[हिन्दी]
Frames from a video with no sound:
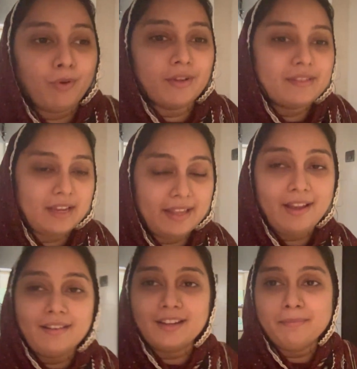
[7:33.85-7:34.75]
बहुत
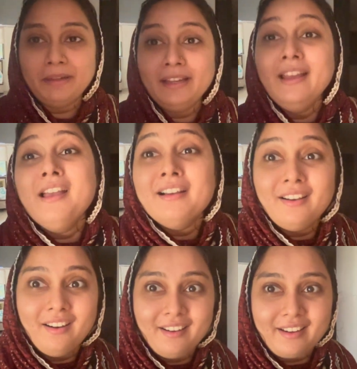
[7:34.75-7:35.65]
ज़्यादा घर में
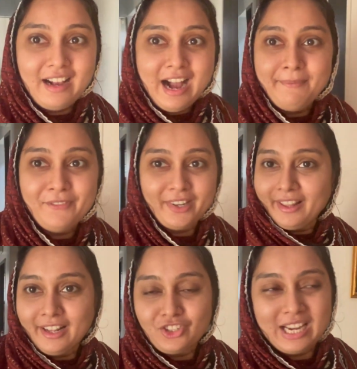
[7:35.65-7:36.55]
काम
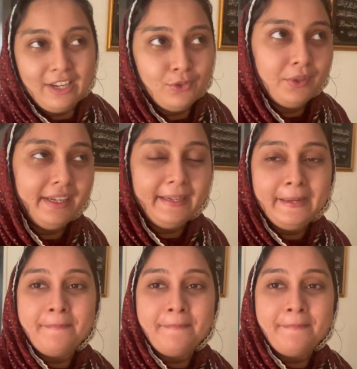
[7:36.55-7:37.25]
वगैरह चालू है